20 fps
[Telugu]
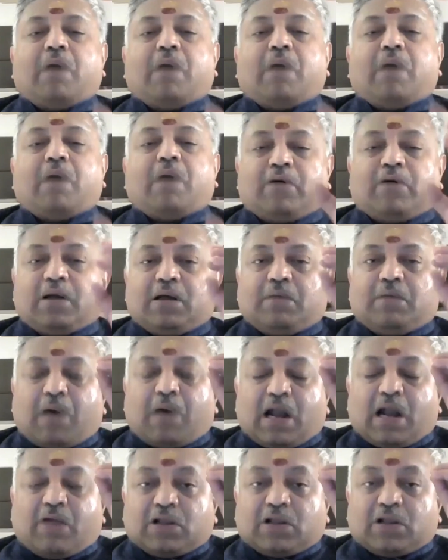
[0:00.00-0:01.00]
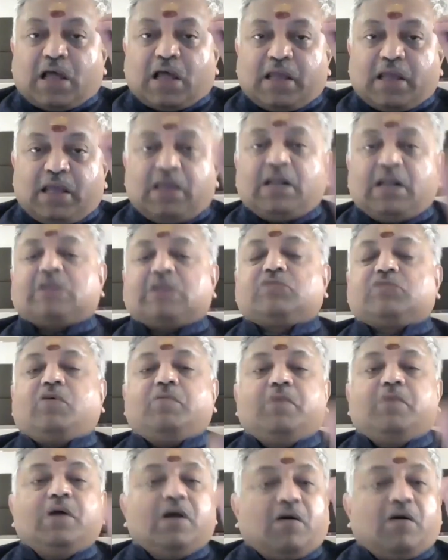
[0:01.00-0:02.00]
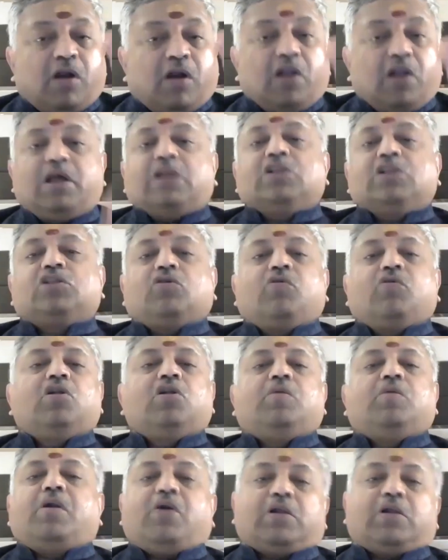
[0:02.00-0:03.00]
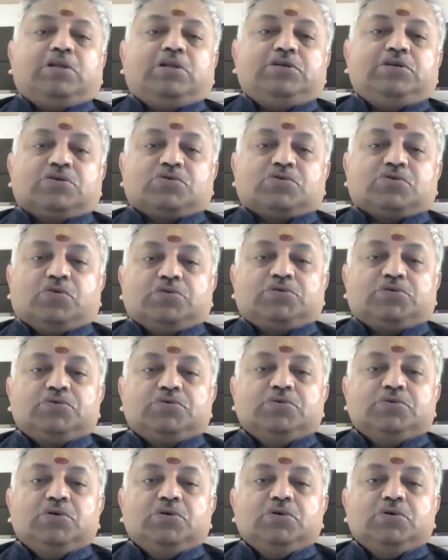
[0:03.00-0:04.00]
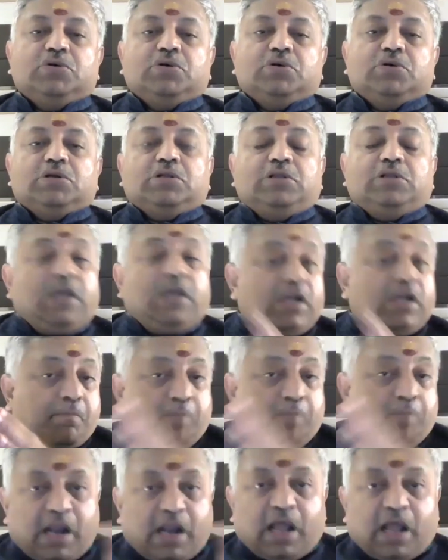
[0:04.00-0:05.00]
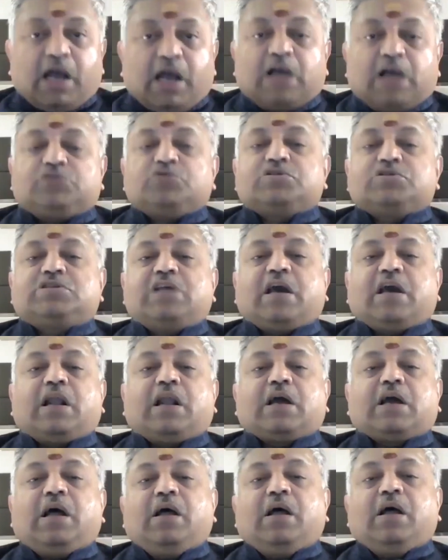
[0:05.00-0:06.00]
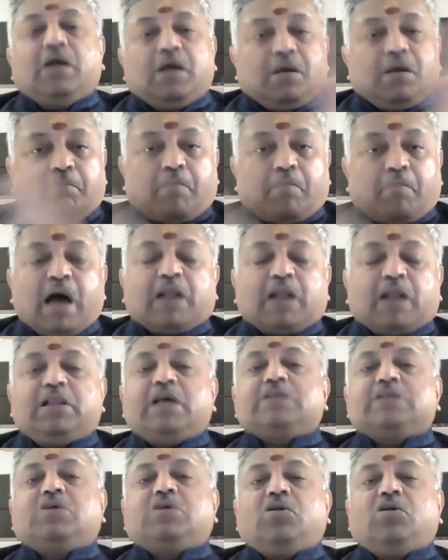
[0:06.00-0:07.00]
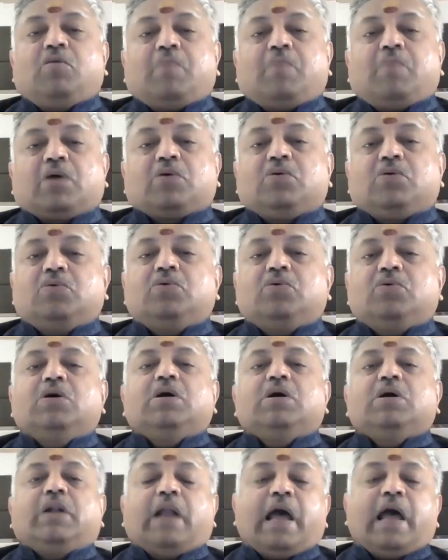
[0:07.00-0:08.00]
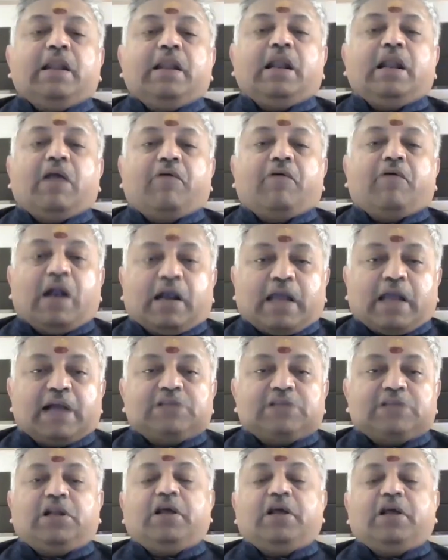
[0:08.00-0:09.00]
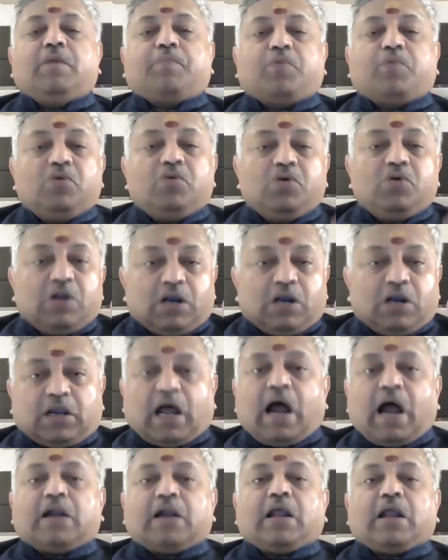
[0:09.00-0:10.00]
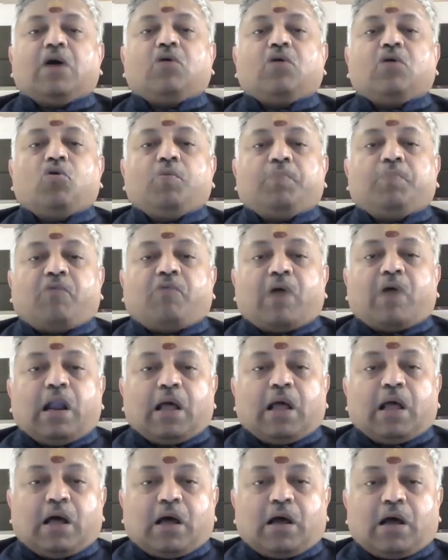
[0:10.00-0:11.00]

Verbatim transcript: మానవ మానవతా హీనత్వం వాళ్ళు ఎంత ఉన్నదో మనం అర్థం చేసుకోవచ్చు దీనికి భిన్నంగా చూస్తే కనుక భారతదేశంలో మనకు నైన్ ఇలెవెన్ అటాక్ జరిగినప్పుడు టాటా గ్రూప్ వాళ్ళ